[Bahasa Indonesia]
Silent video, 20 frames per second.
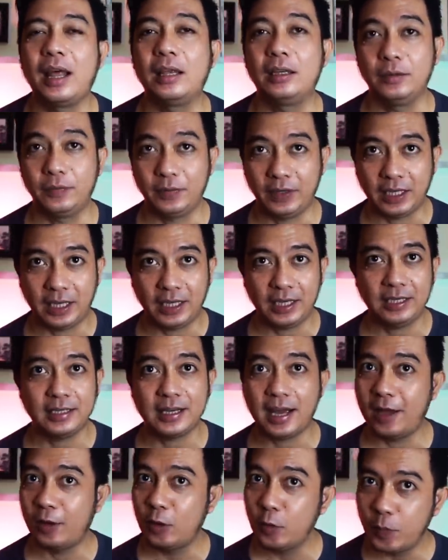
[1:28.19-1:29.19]
Aidul Fikri
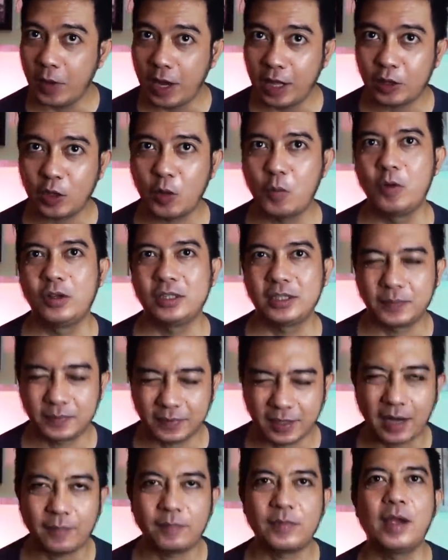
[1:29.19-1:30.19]
jangan lupa tombol
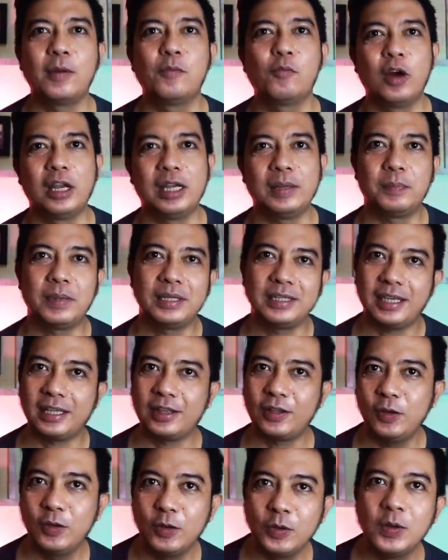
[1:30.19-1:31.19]
subscribe-nya buat dipencet
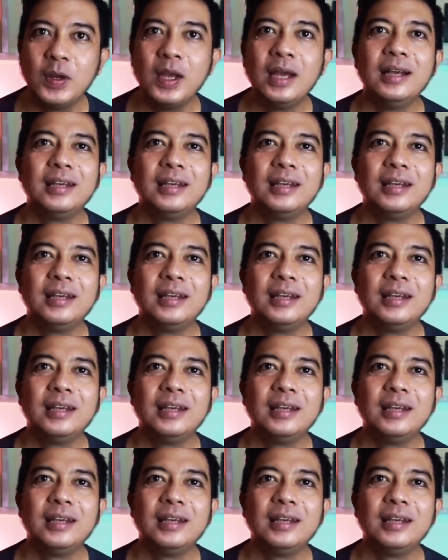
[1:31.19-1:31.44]
dulu